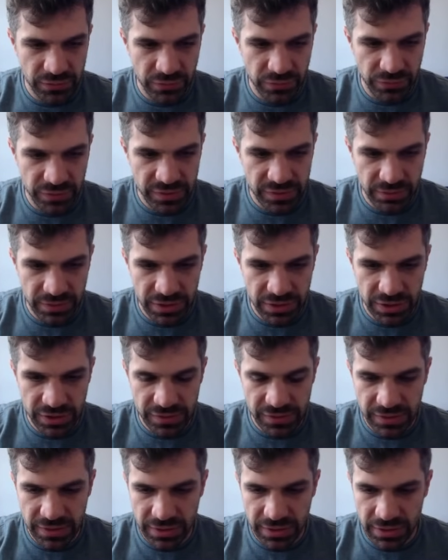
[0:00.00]
Vou fazer um
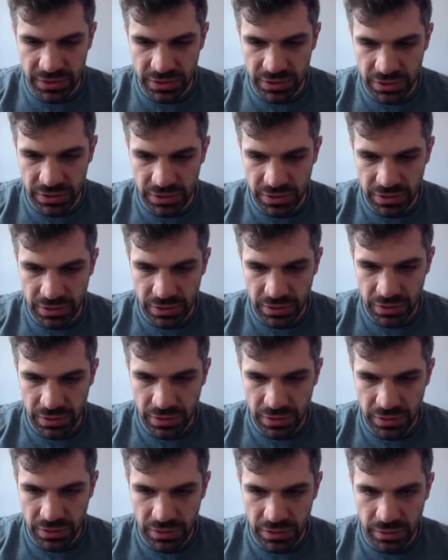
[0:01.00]
RG7.
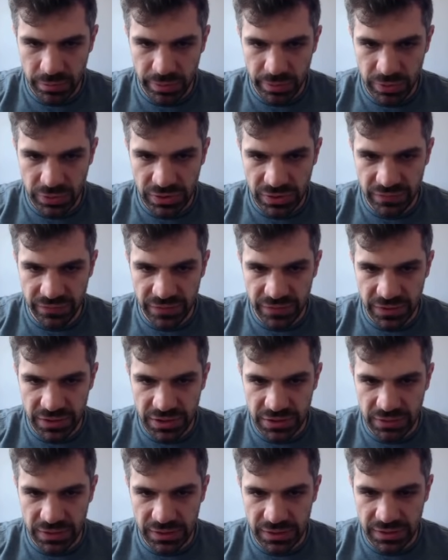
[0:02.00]
Peão tá
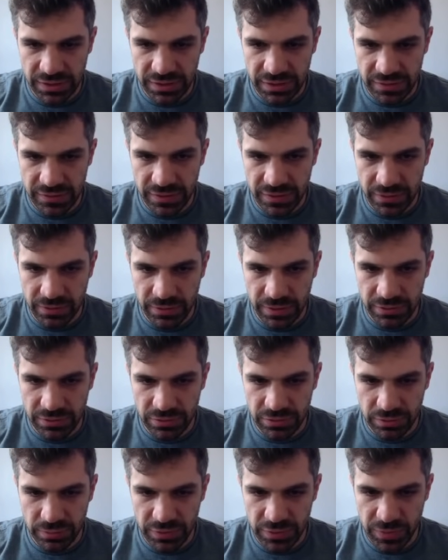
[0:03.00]
defendido ainda, né? Em C4
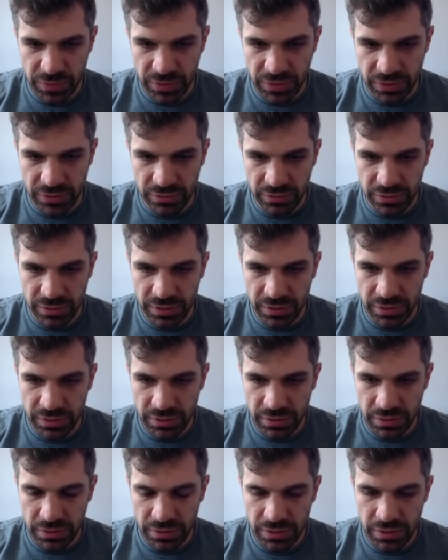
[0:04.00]
com o bispo pra a torre.
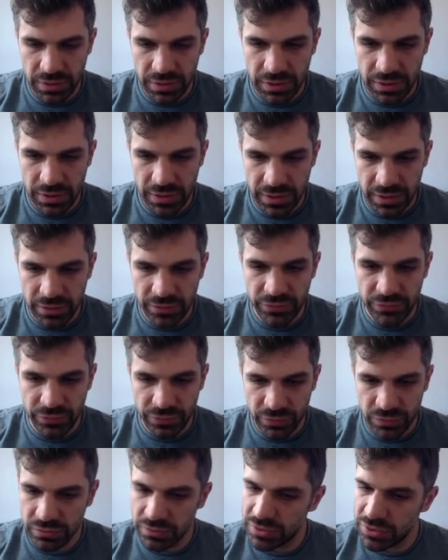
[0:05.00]

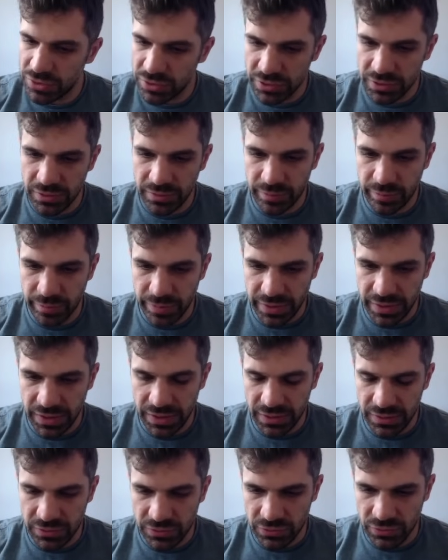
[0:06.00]
F1 tá jogando
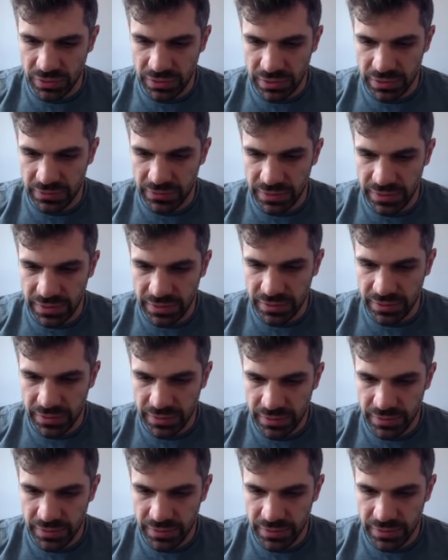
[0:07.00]
bem sólido ele.